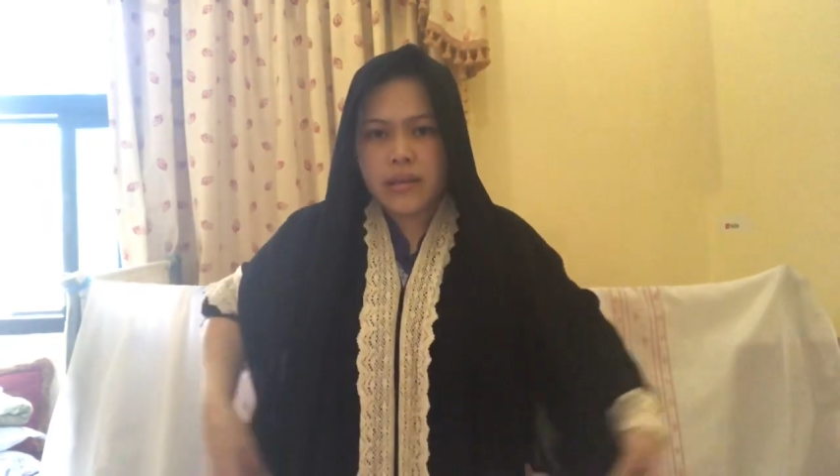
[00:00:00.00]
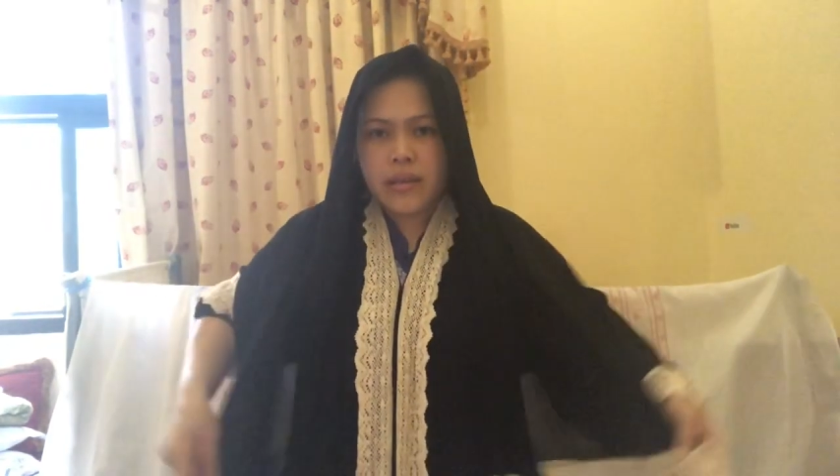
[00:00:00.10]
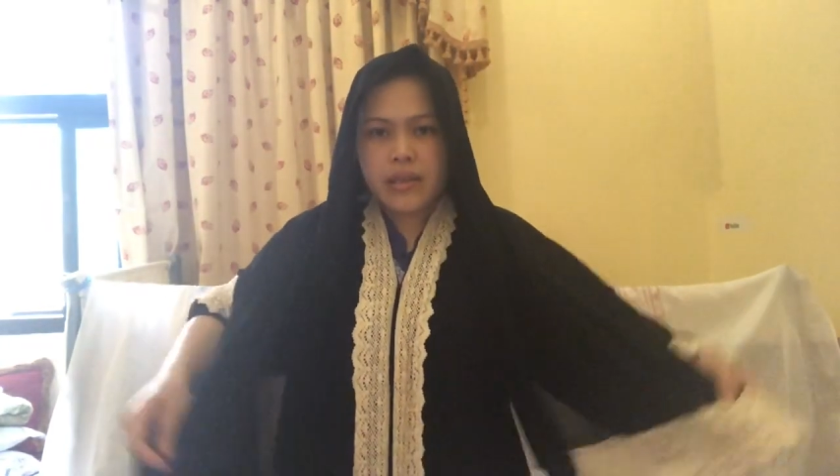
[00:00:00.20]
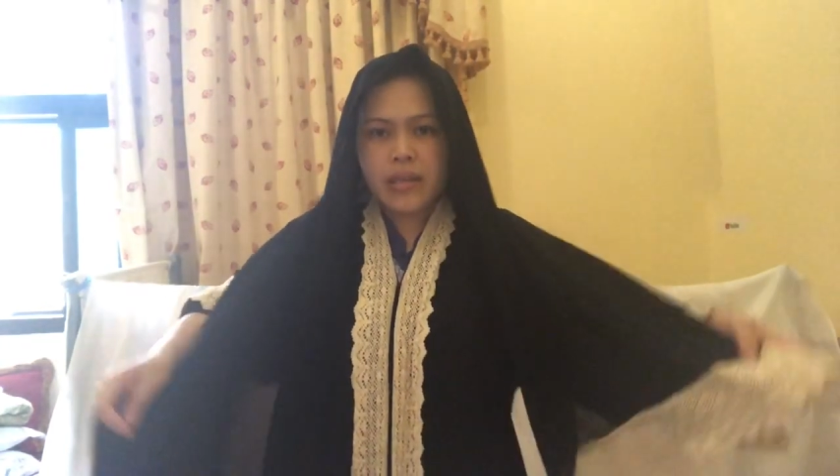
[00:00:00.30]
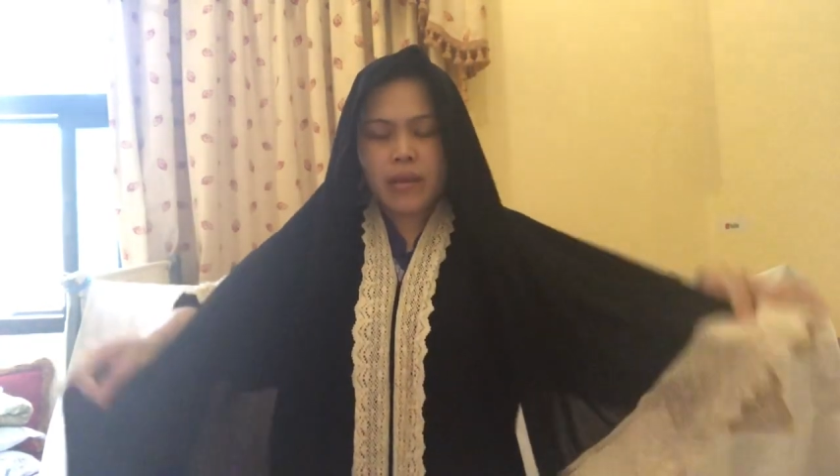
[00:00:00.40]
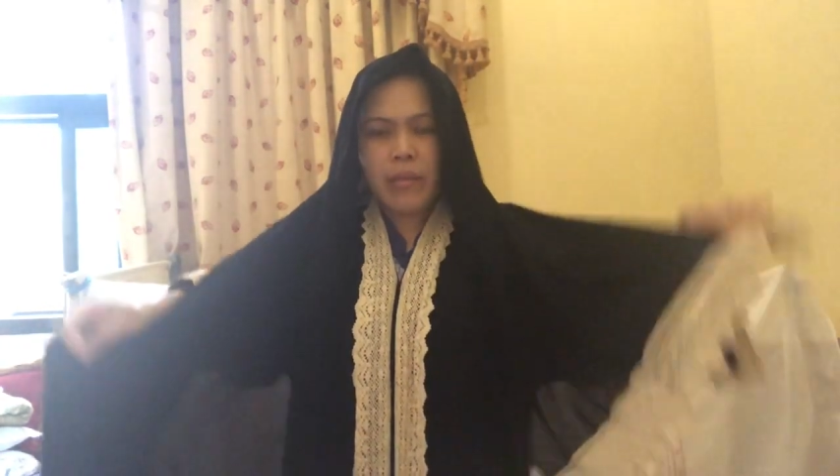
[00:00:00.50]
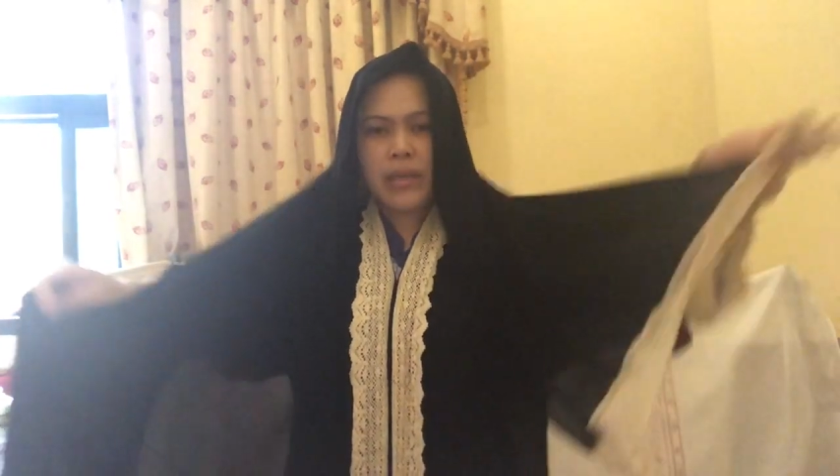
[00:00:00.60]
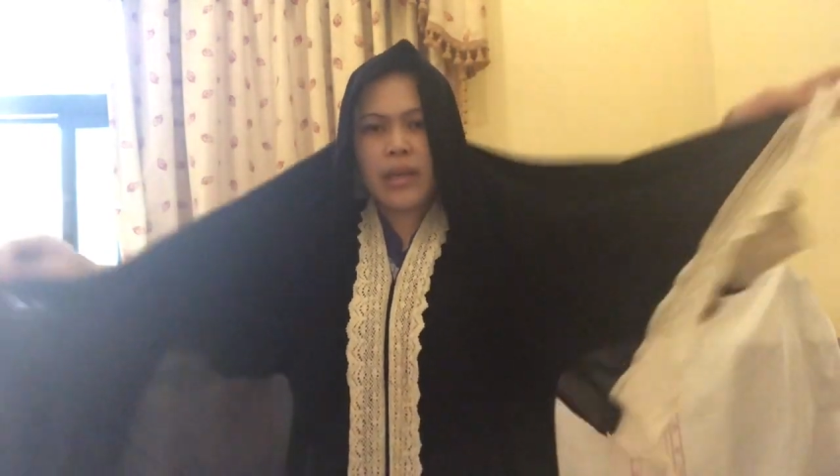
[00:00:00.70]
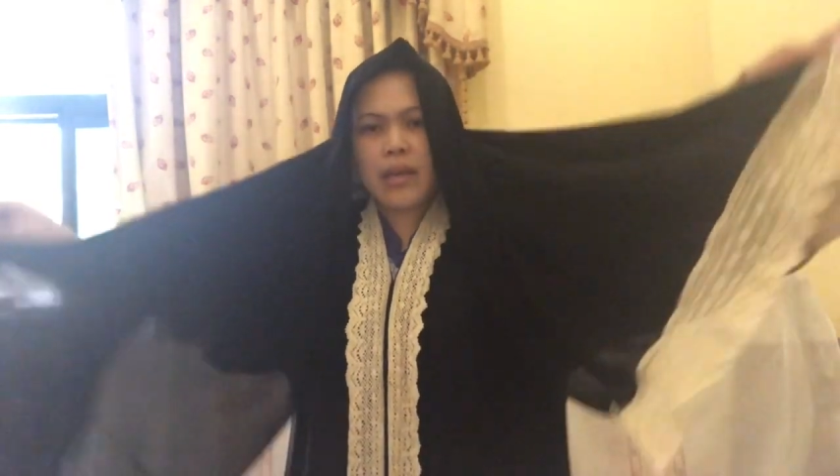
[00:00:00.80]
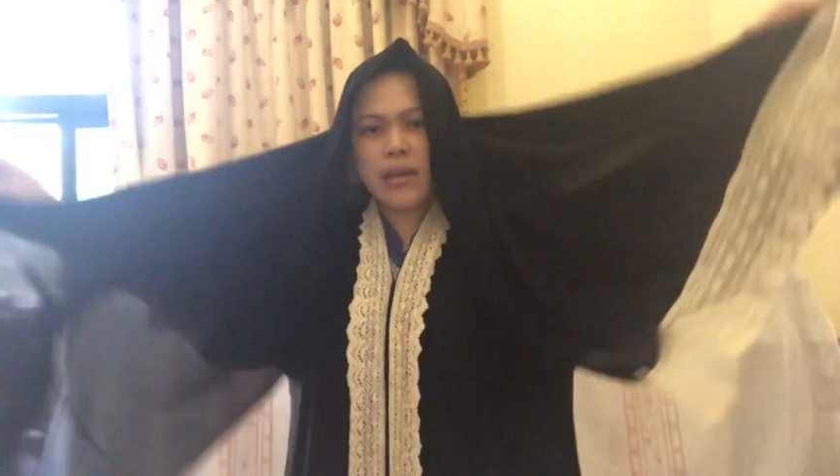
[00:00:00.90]
Hindi naman
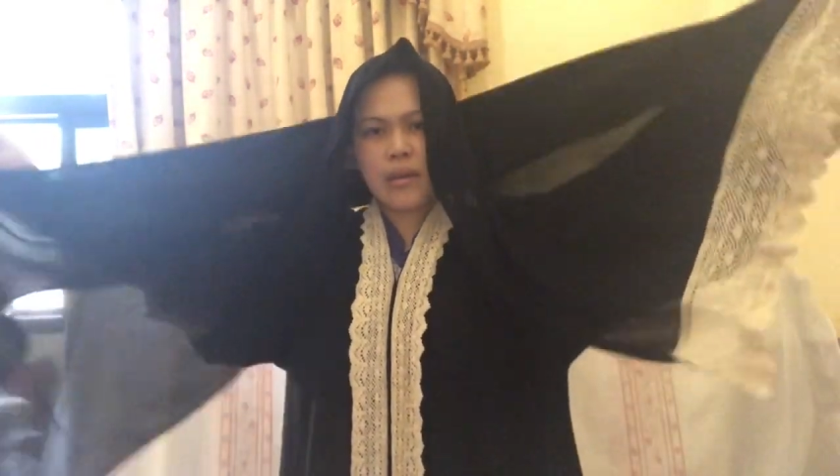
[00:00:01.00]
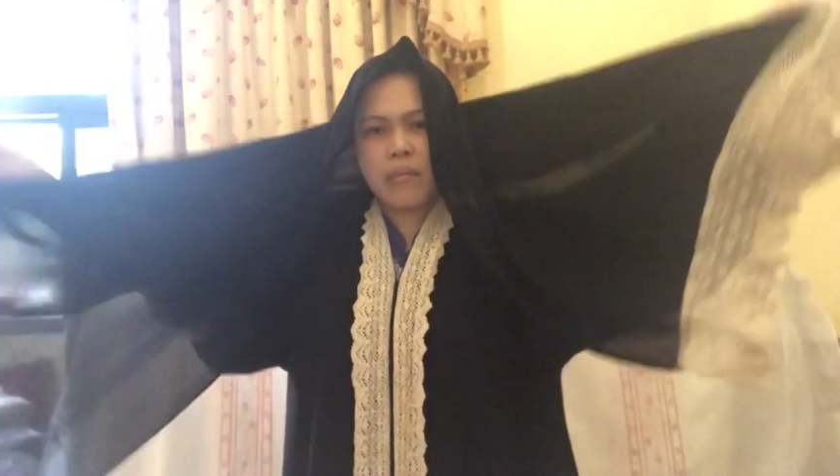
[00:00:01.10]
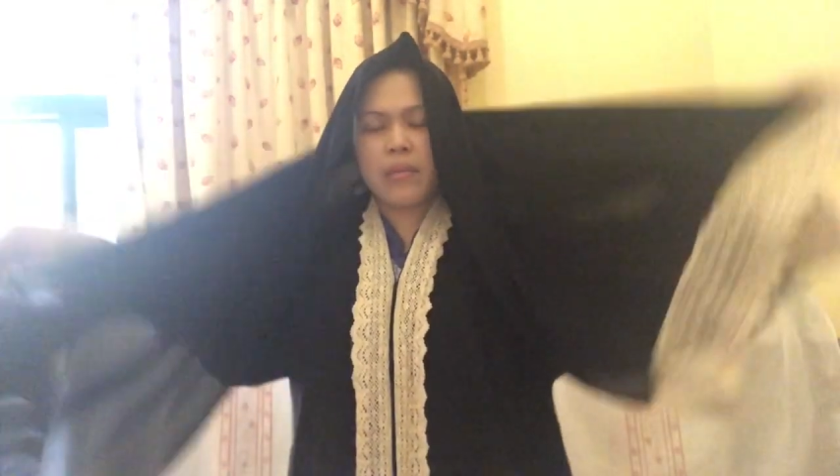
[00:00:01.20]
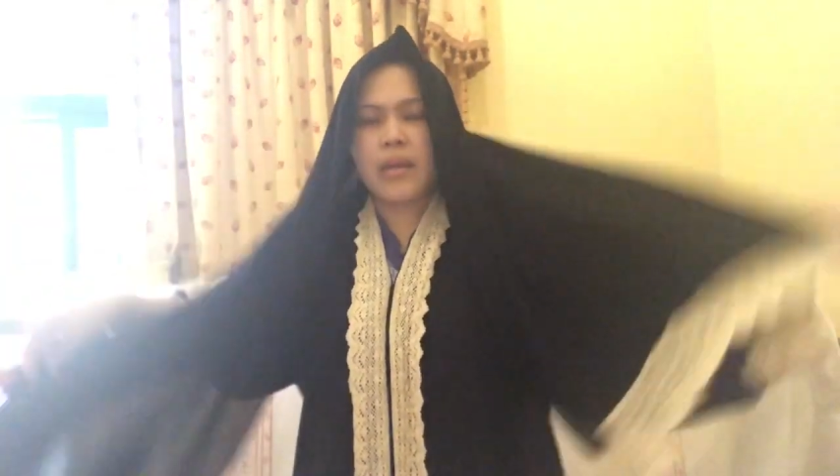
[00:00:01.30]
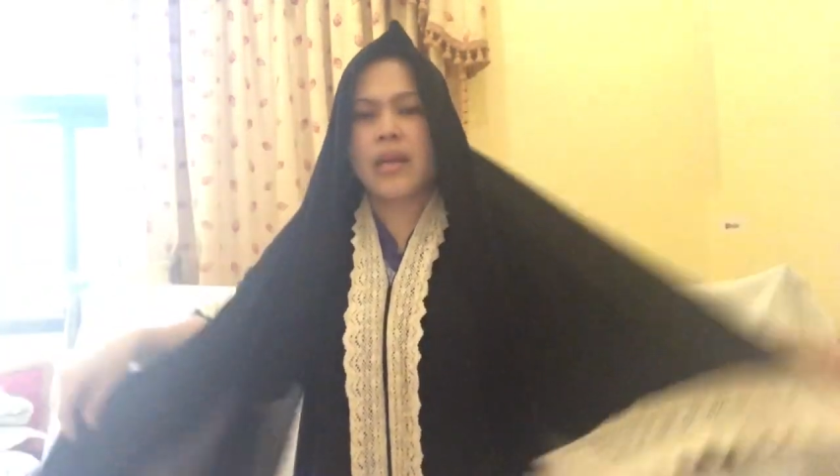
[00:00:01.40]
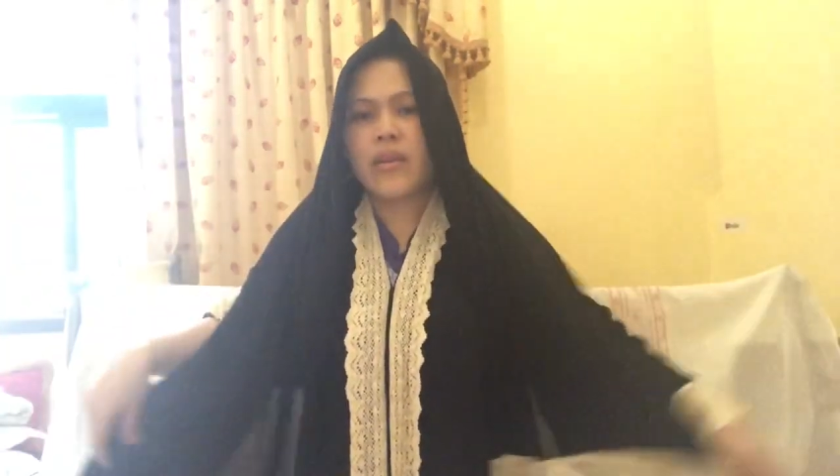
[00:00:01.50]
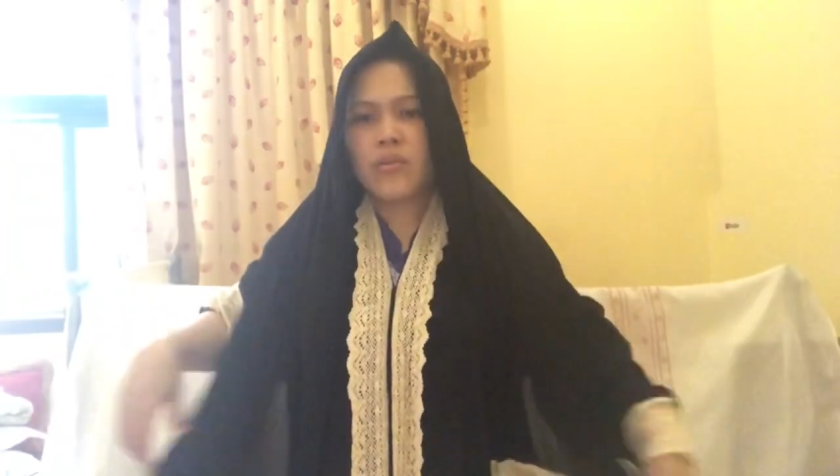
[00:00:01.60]
ka, mga